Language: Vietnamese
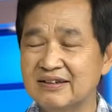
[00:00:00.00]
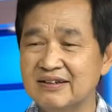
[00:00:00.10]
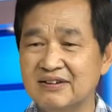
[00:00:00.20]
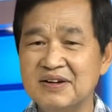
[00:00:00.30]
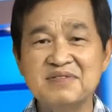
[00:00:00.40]

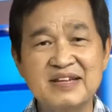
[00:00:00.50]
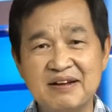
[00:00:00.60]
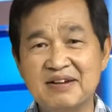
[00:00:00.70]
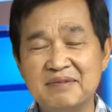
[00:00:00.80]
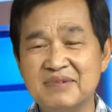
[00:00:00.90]
nói làm
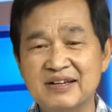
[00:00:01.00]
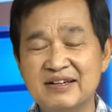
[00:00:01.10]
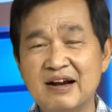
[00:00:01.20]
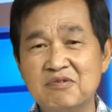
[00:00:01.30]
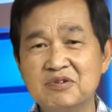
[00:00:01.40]
sao là mình
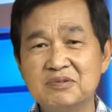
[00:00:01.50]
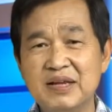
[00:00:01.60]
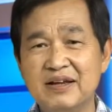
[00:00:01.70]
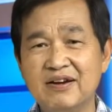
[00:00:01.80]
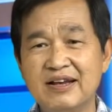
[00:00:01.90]
không
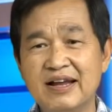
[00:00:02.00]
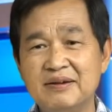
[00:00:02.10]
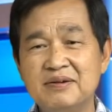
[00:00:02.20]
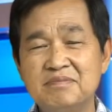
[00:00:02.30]
bị gọi là